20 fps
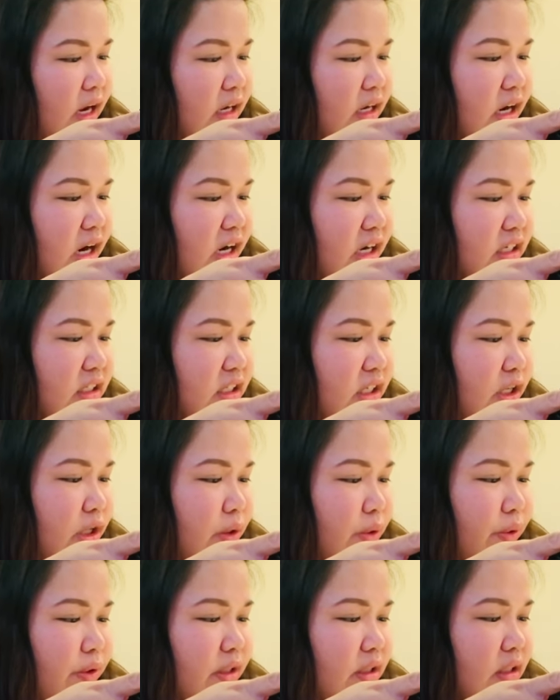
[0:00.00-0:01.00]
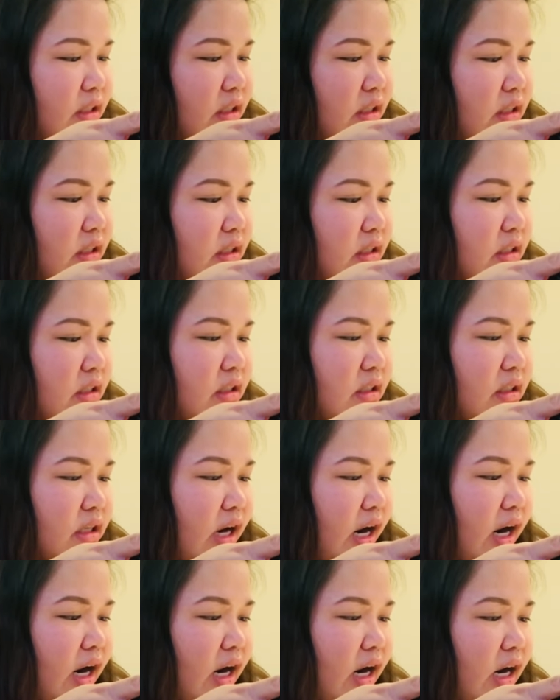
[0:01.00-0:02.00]
Cardioid,
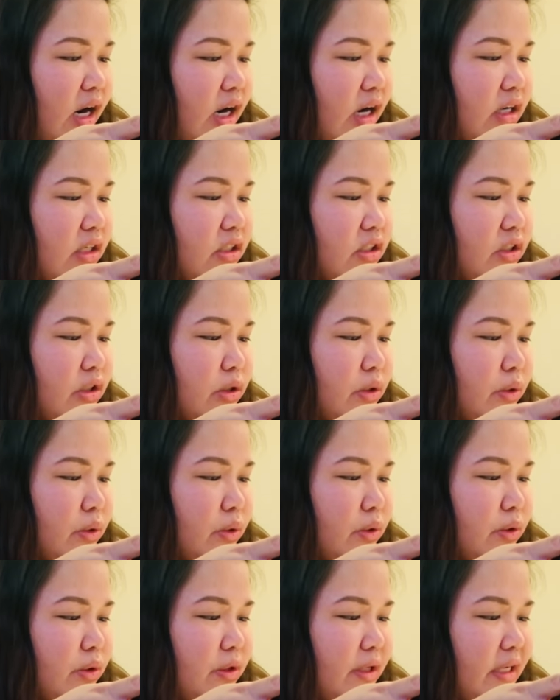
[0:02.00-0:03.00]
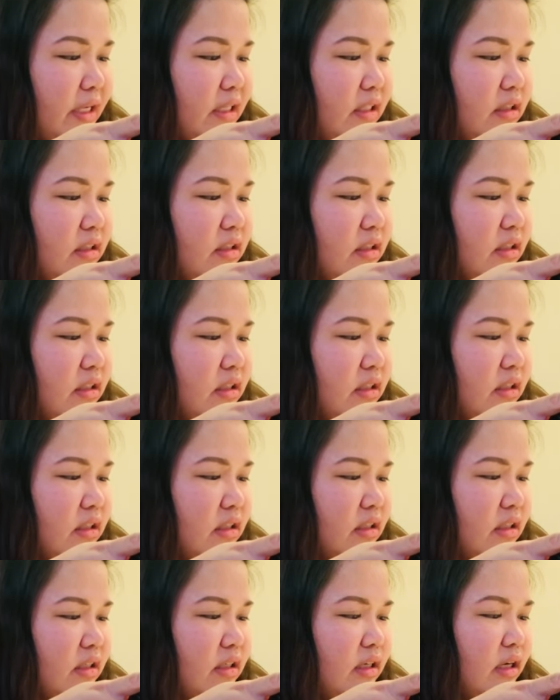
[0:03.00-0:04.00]
cardioid,
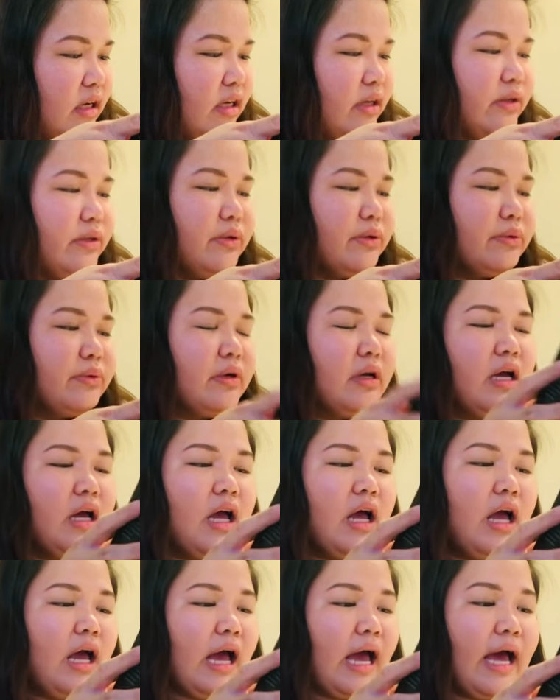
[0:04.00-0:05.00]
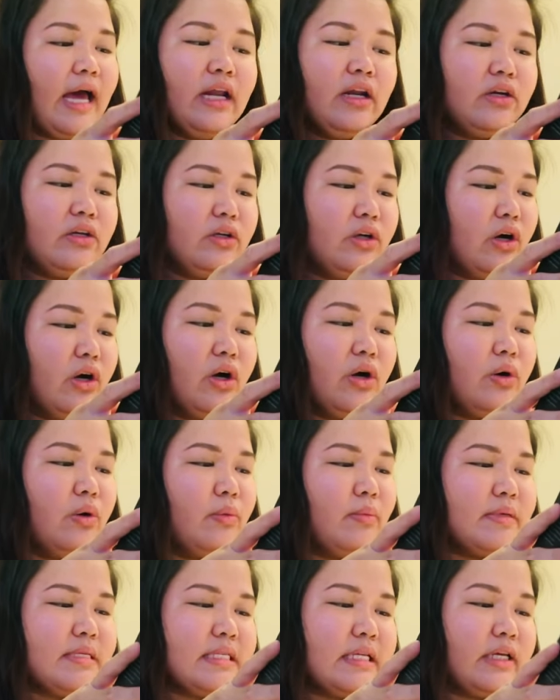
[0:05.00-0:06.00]
I don't know I don't know,
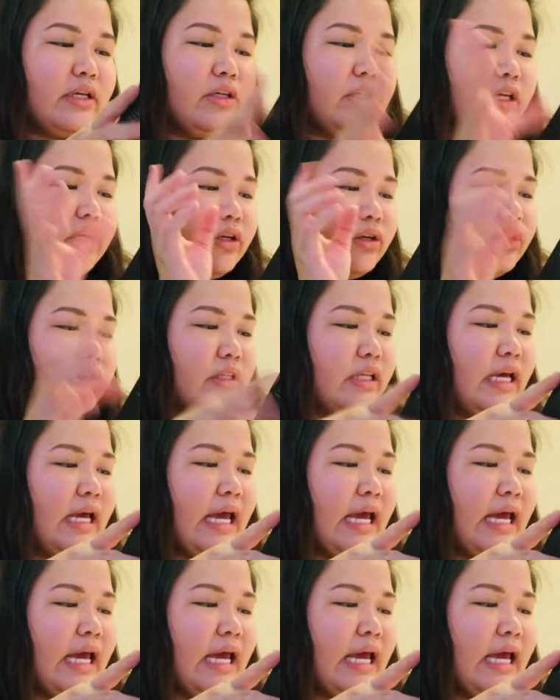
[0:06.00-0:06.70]
basta yun na yun.